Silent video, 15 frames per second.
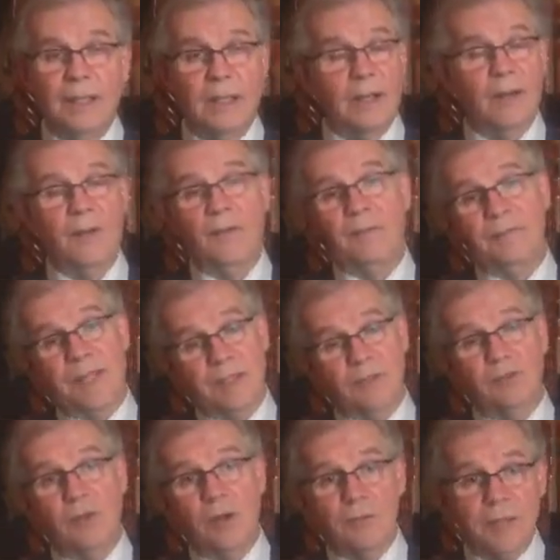Alors, bien
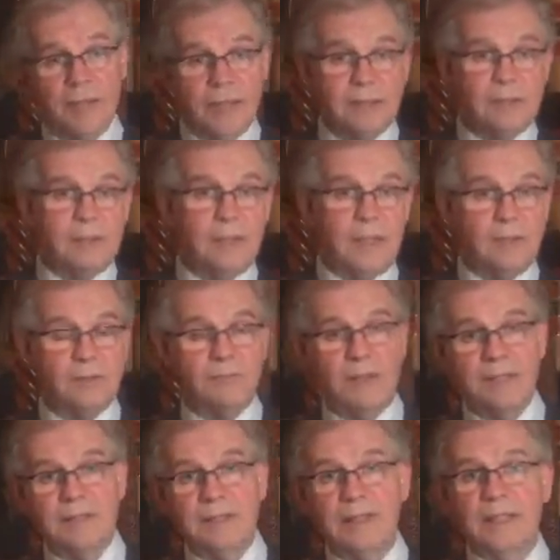sûr, le ministre, là, je
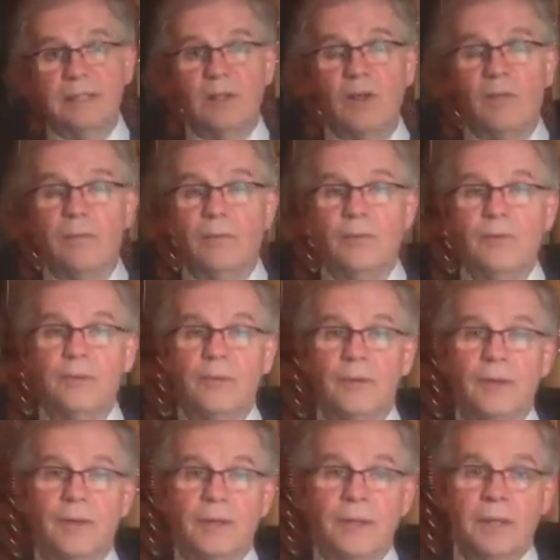pense qu'il est un
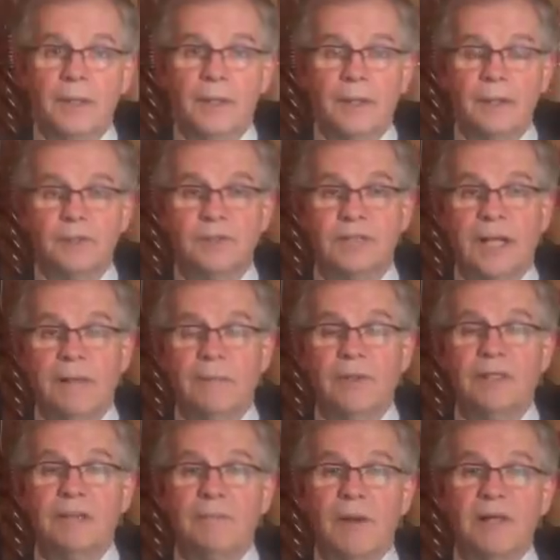peu, je dirais
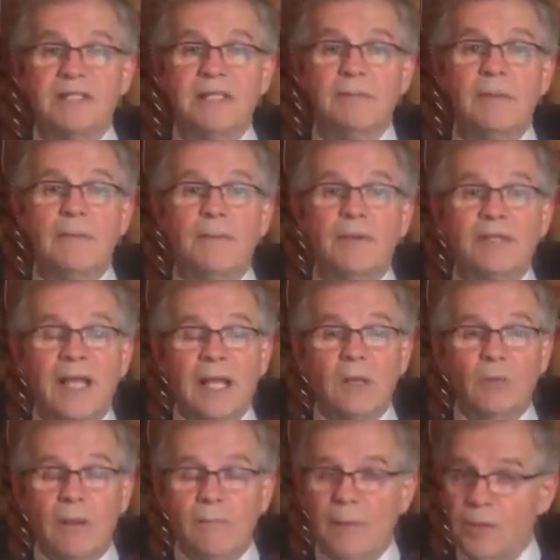pas dépassé, mais pas très
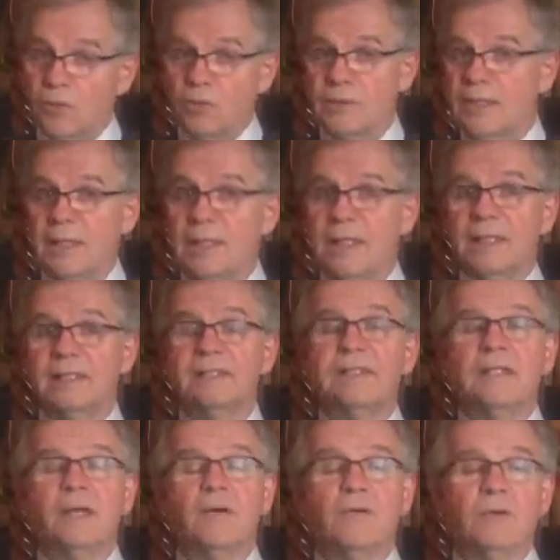loin par toute cette
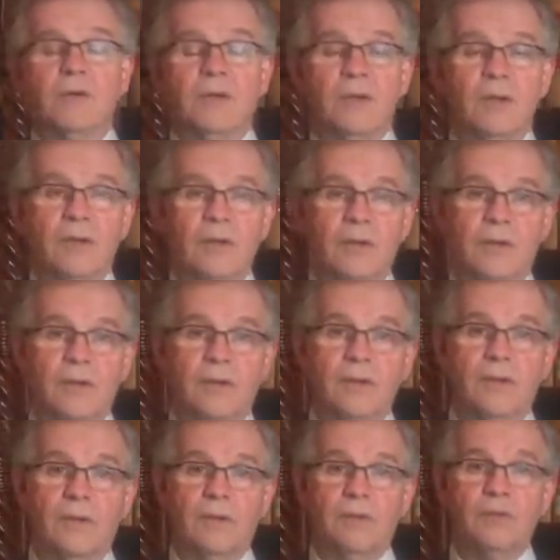question
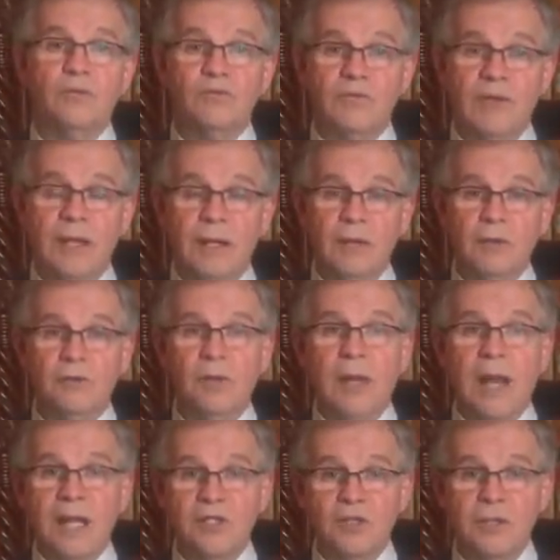nouvelle de
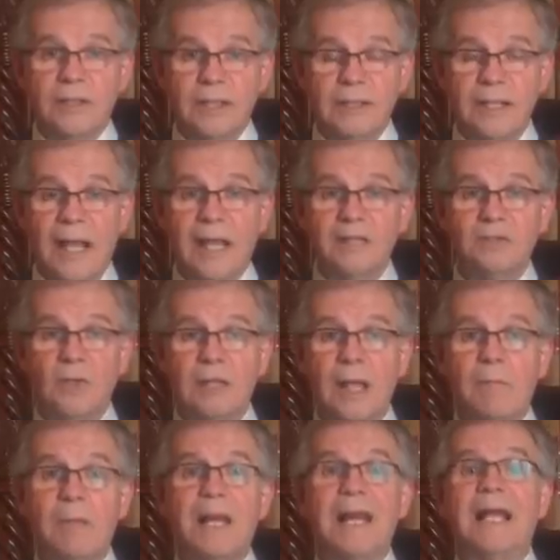l'achat des terres, ce qu'on
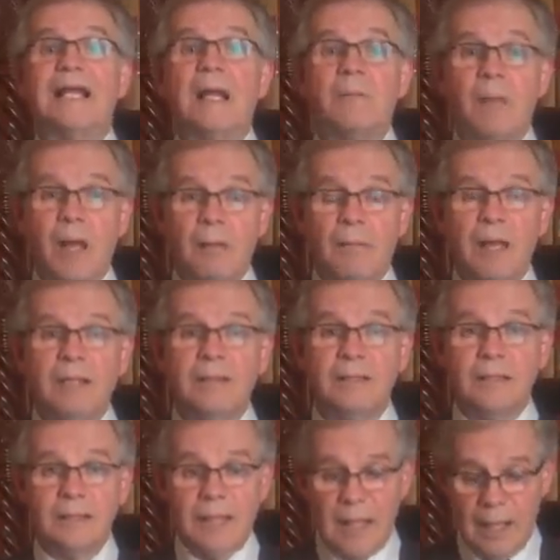appelle l'accaparement
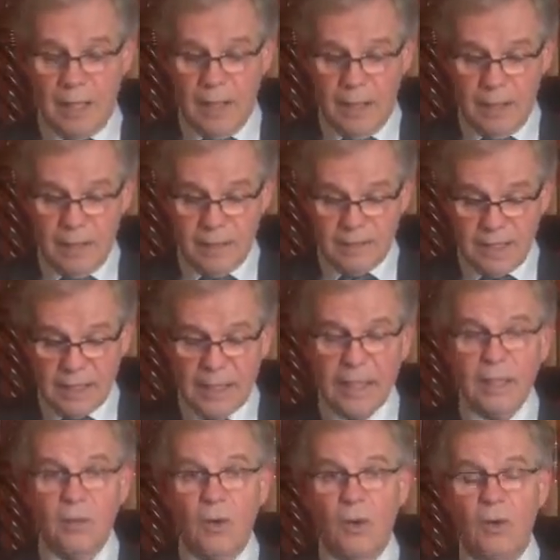des terres
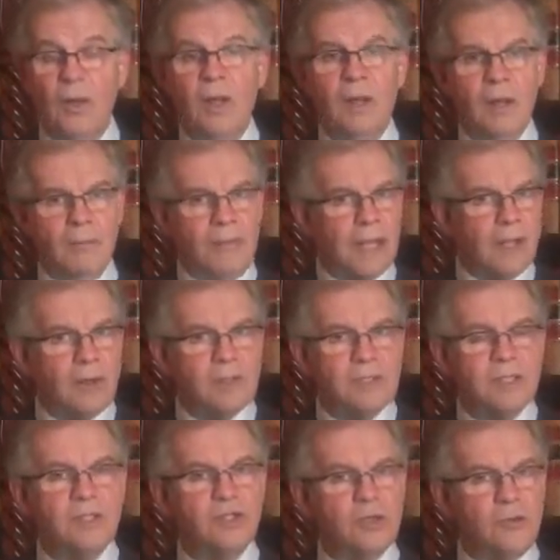agricoles.
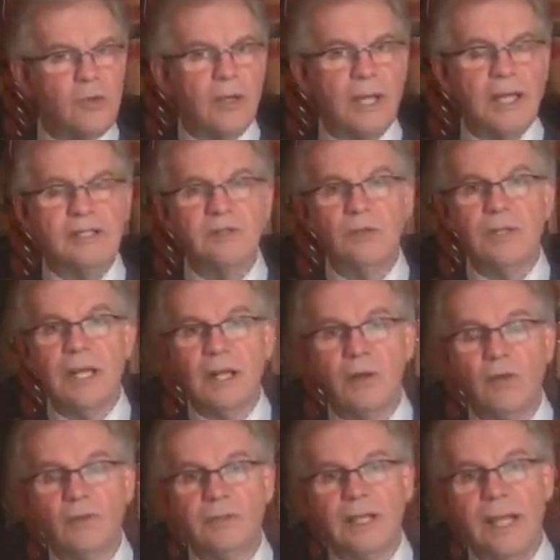Mercredi, j'ai eu l'occasion de
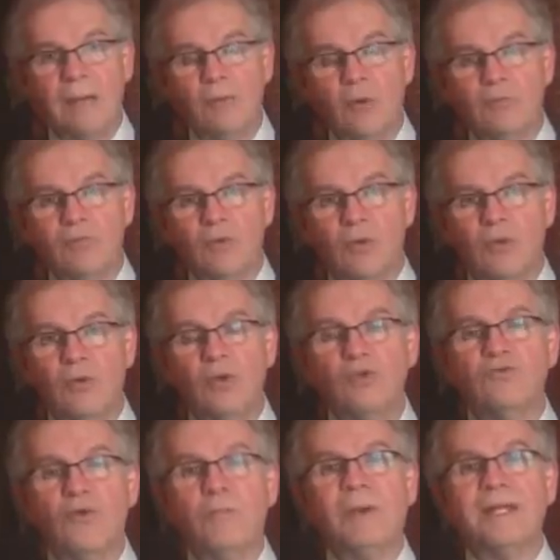rencontrer à mon bureau le
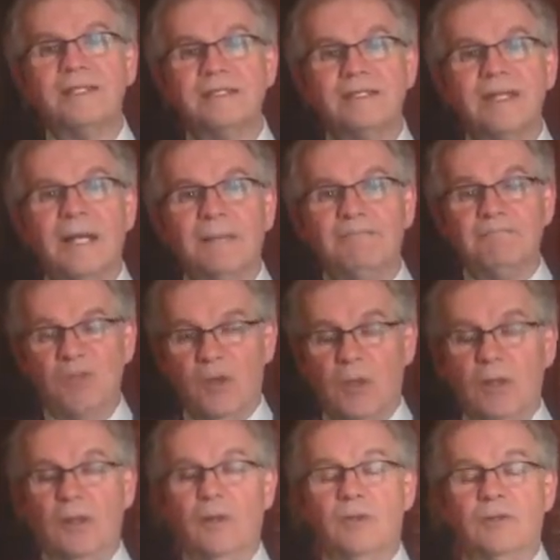nouveau président
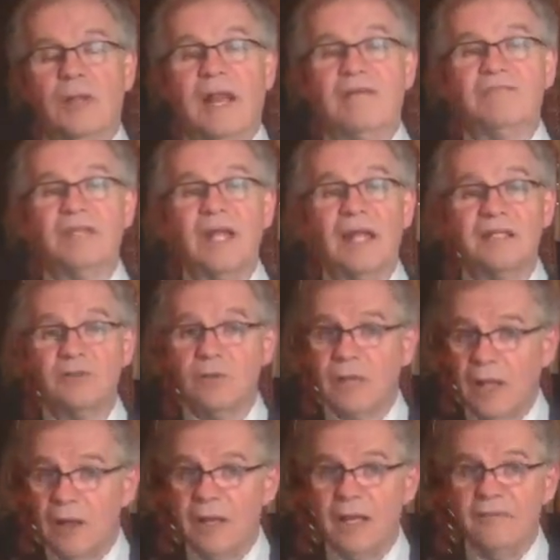euh, de la Fédération de
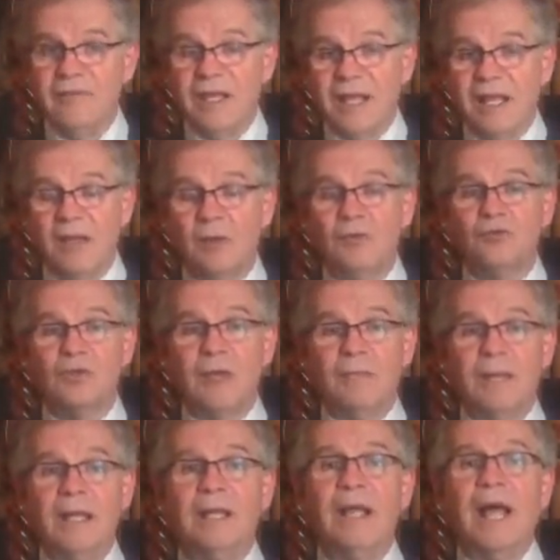relève agricole du
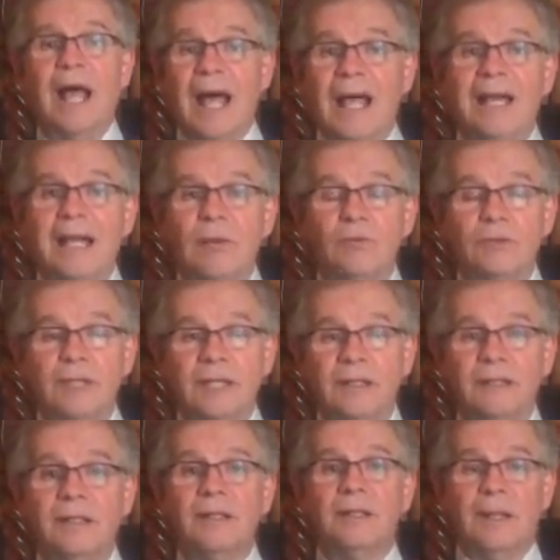Québec, Alain Audette.
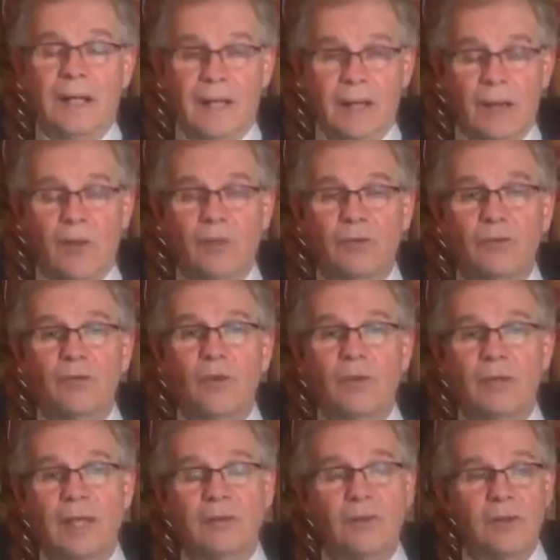Alors, on a eu
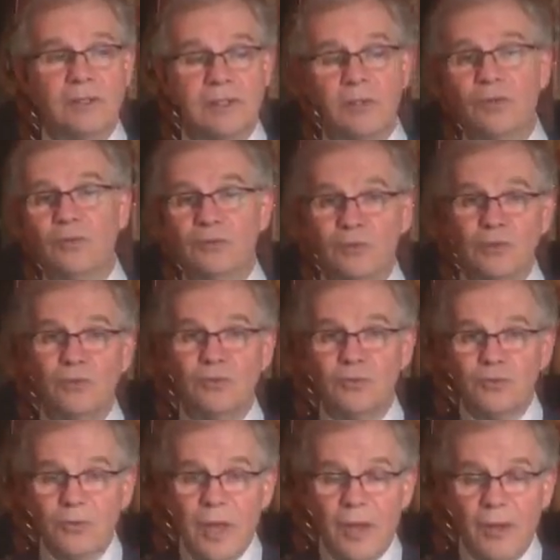un entretien d'autour
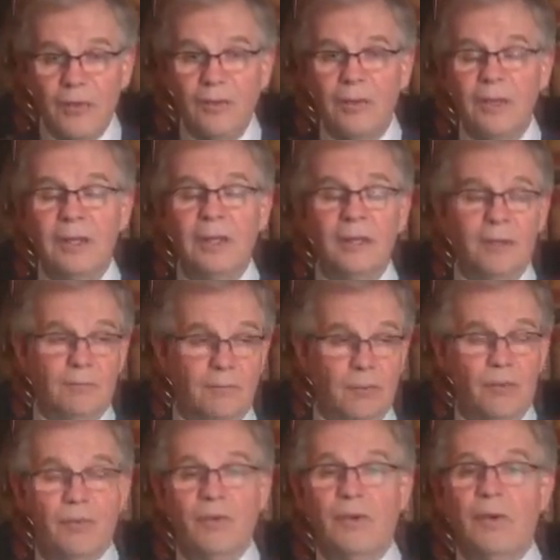d'une heure
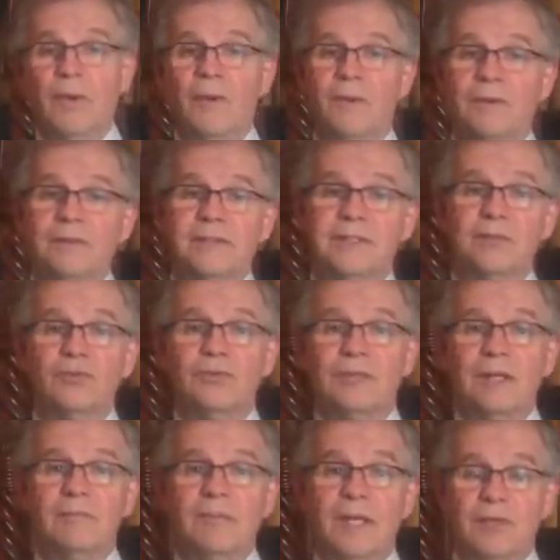pour euh,
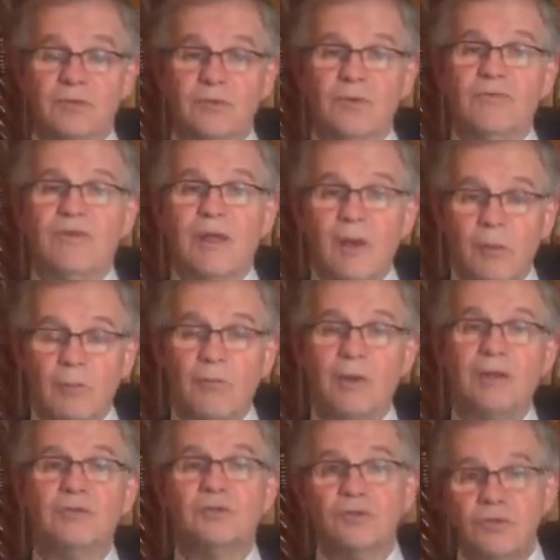discuter, bien sûr, faire le
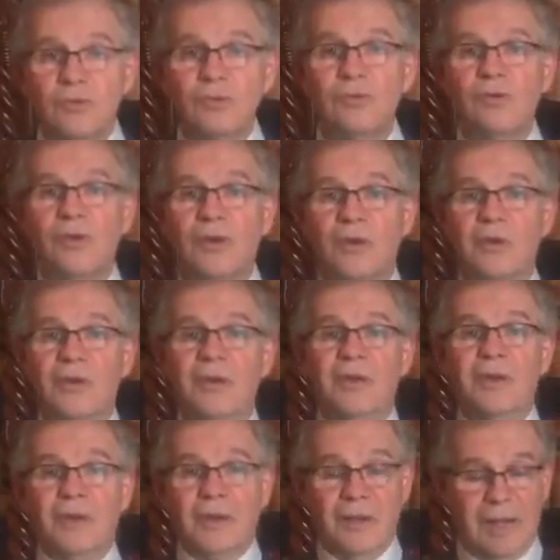point sur euh,
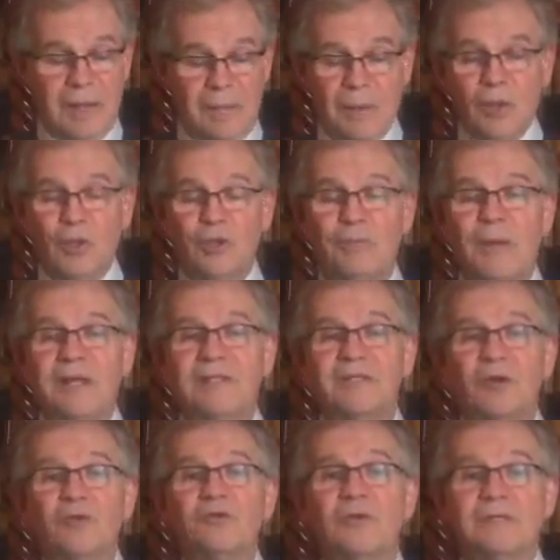les
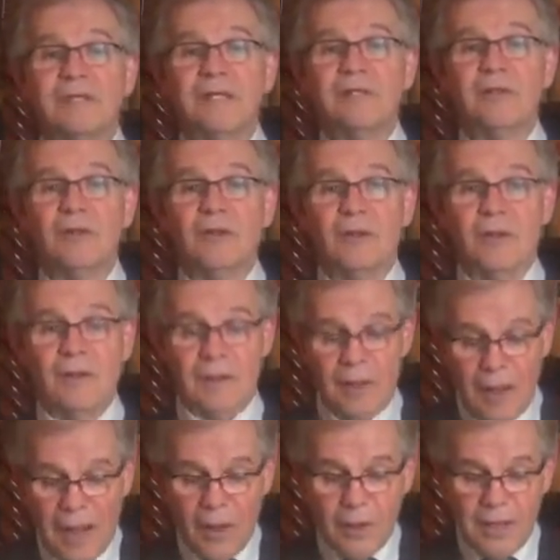préoccupations de, cette, de
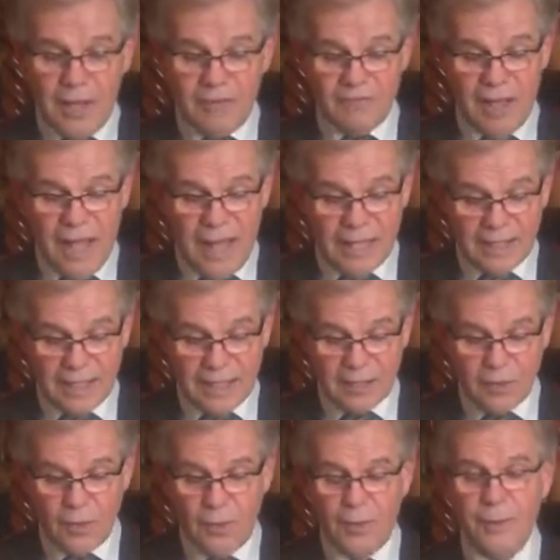la relève
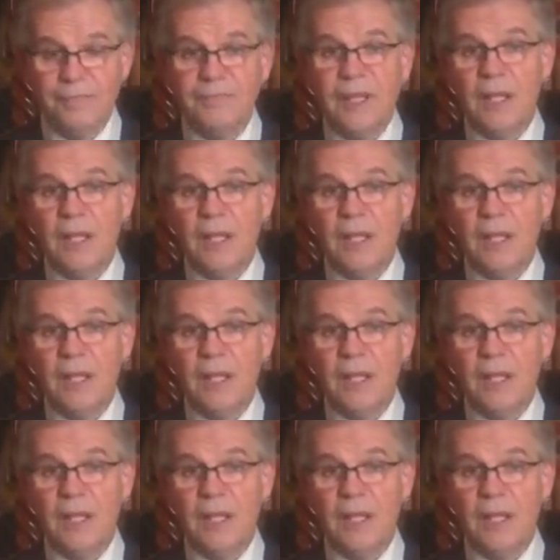agricole.